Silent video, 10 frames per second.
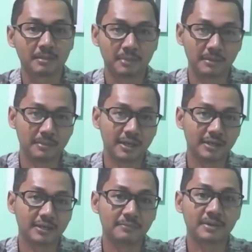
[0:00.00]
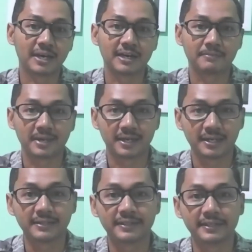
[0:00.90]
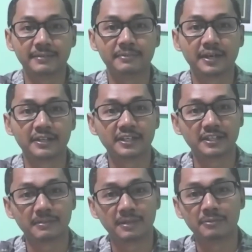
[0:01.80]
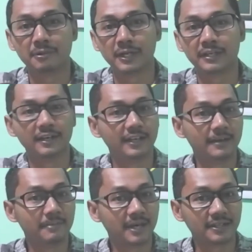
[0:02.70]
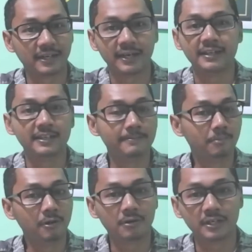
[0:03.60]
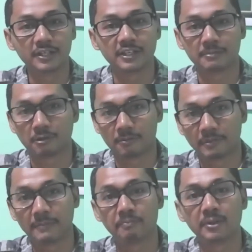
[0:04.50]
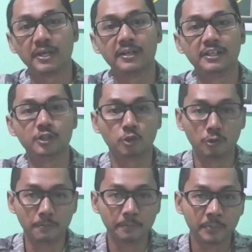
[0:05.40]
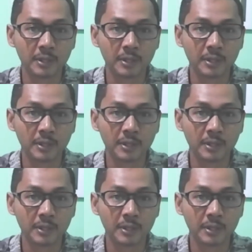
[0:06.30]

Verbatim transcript: memang uh, para aparat ya bekerja sama mulai dari aparat TNI, Polri, Satpol PP, Dishub